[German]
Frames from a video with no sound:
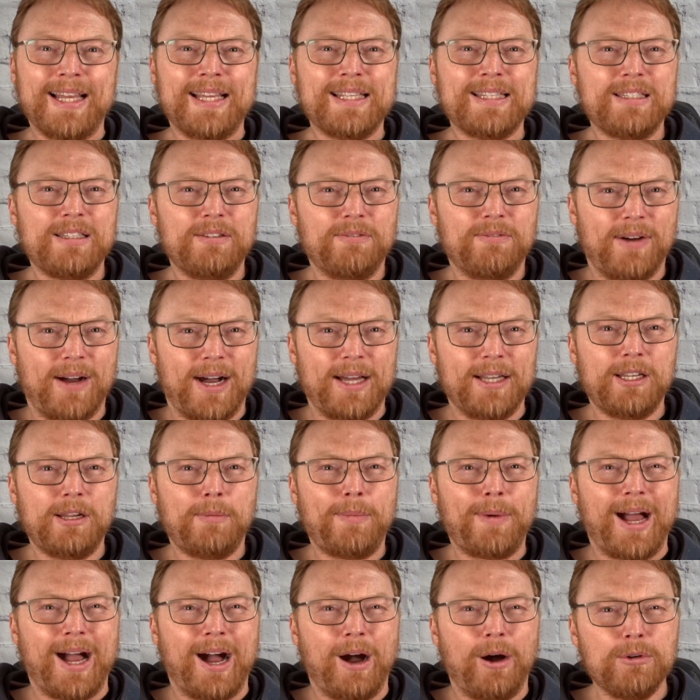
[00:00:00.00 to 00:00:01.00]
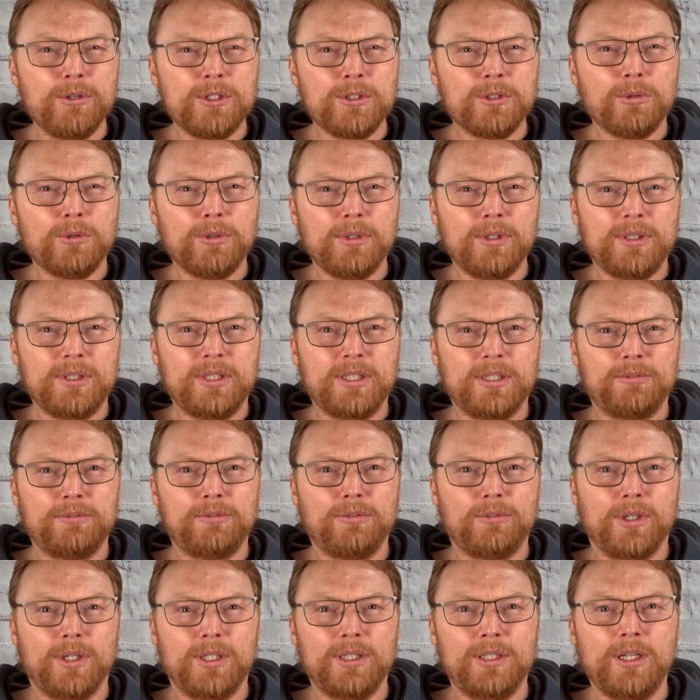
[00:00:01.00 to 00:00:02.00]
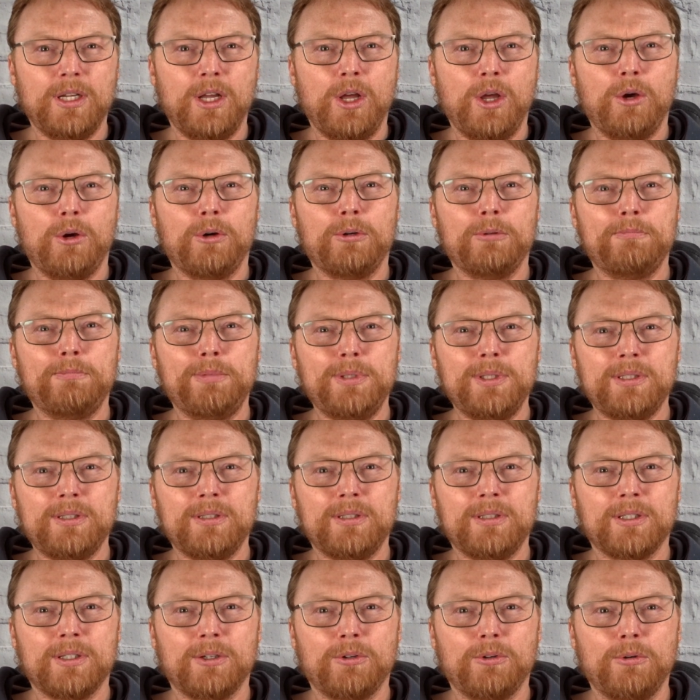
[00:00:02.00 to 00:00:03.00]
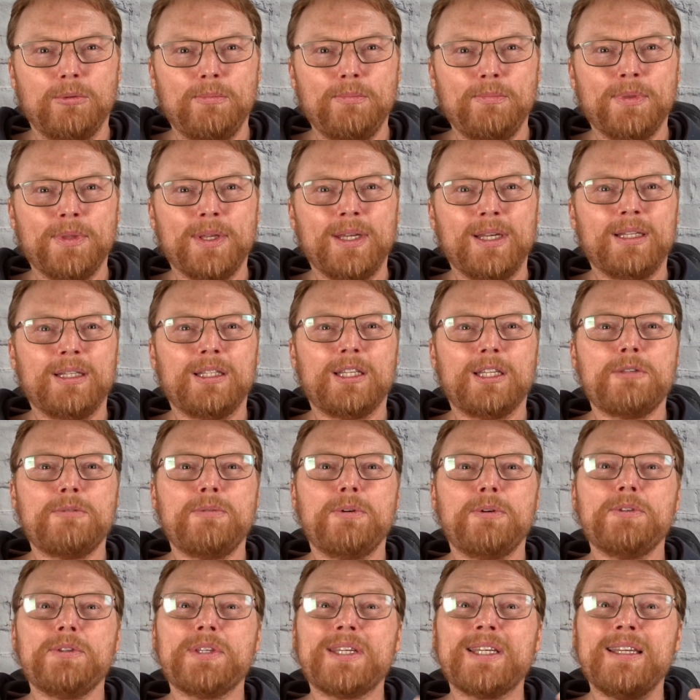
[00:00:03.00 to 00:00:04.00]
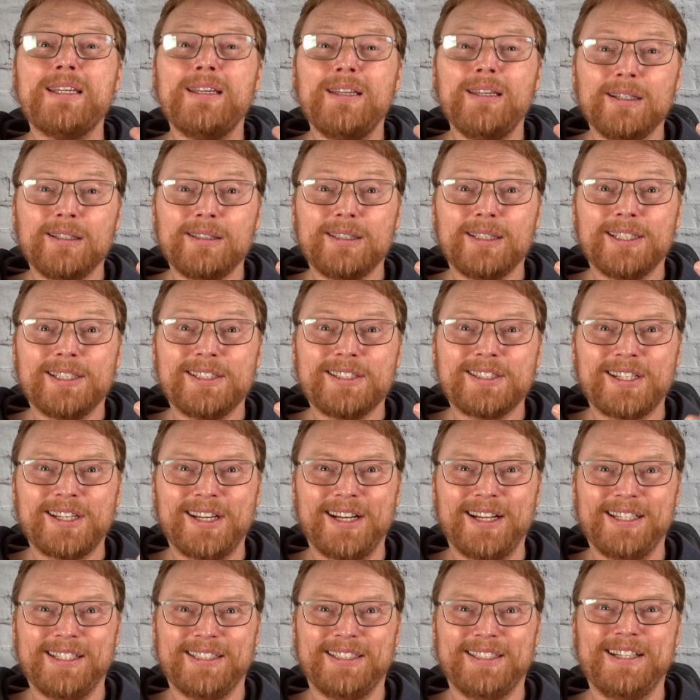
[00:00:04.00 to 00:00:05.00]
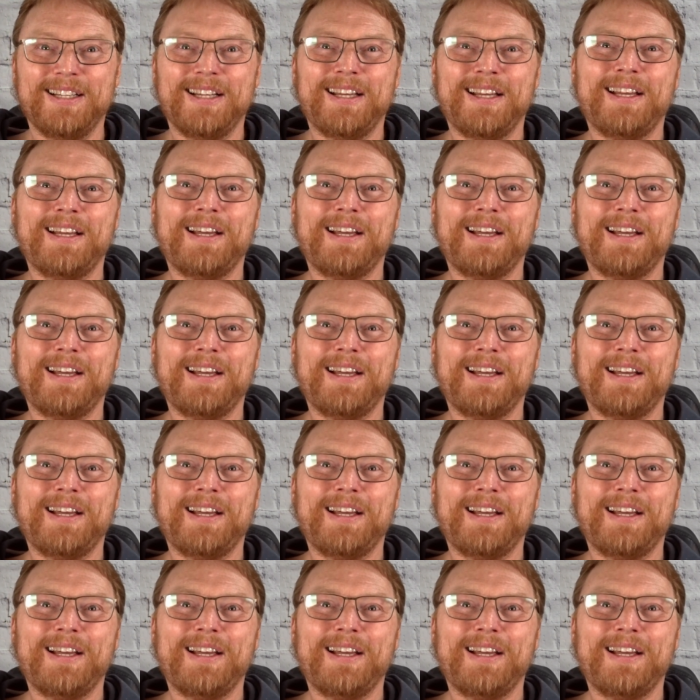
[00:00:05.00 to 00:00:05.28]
Sie warnt aber ausdrücklich davor und bittet darum, dass wir unser Hirn einschalten,